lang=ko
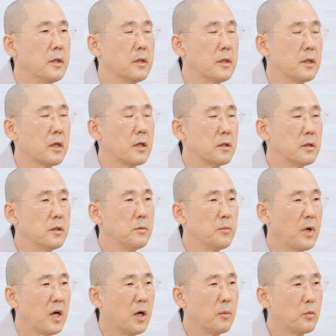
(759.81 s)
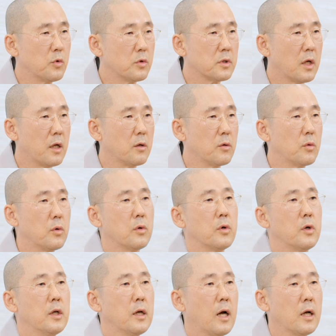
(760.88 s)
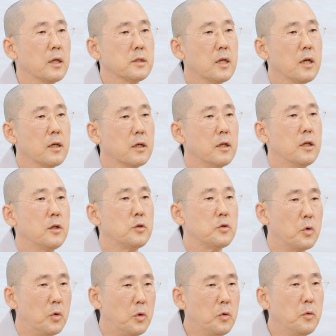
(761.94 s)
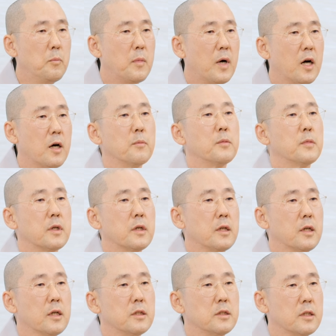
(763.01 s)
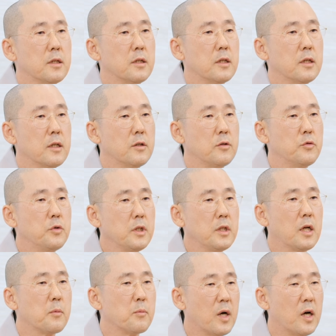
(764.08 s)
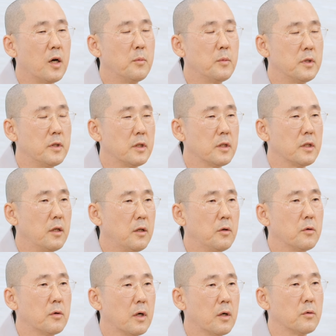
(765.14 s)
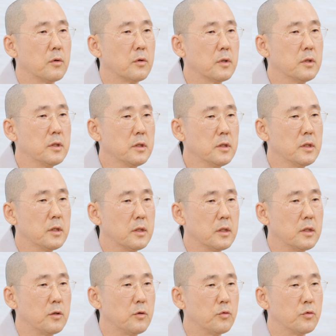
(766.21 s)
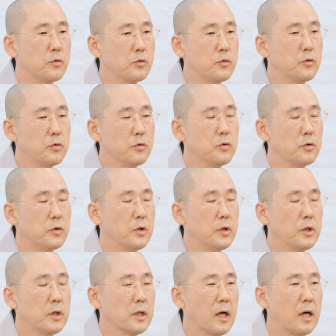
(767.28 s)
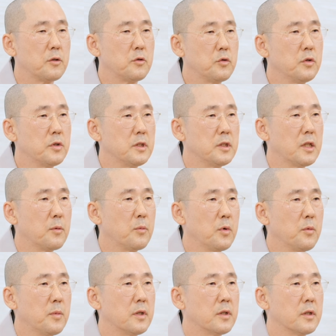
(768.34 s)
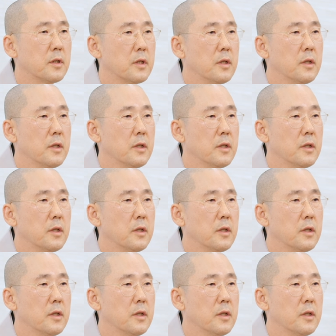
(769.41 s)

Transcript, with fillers: 그러니까 그런 마음으로 살고 항상 좋은 마음, 그러니까 이제 유익한 마음을 일으키려고 하고, 그런 것들이 두루두루 갖추어지다 보면